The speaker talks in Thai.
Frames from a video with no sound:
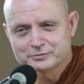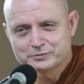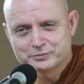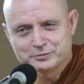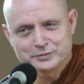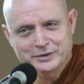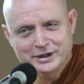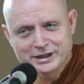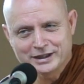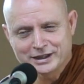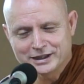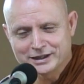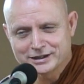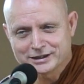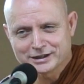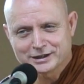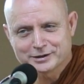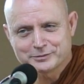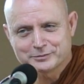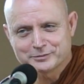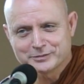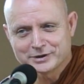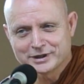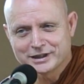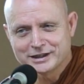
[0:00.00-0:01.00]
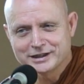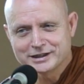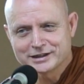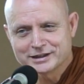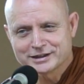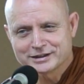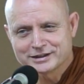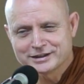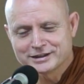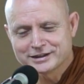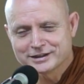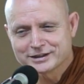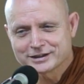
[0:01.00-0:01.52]
ไม่ได้ทำให้
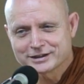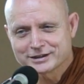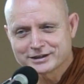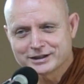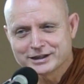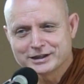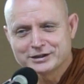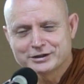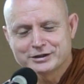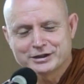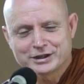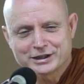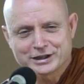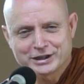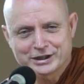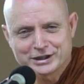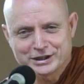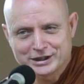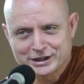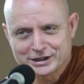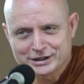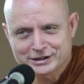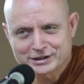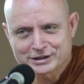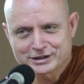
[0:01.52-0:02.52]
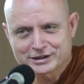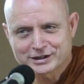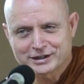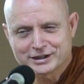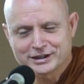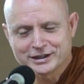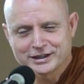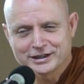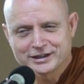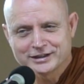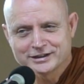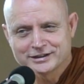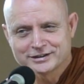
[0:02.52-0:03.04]
ใครรังเกียจใคร
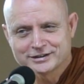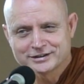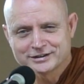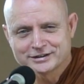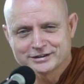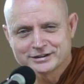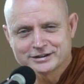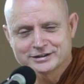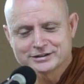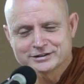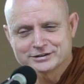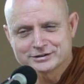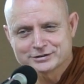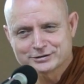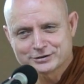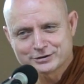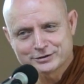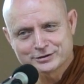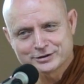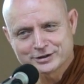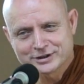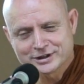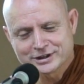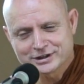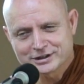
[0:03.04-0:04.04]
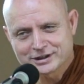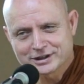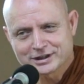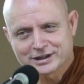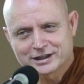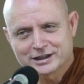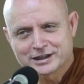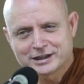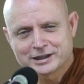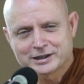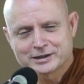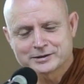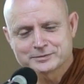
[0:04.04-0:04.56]
ตรองกัน
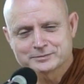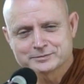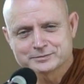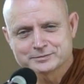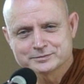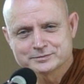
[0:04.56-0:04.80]
ข้าม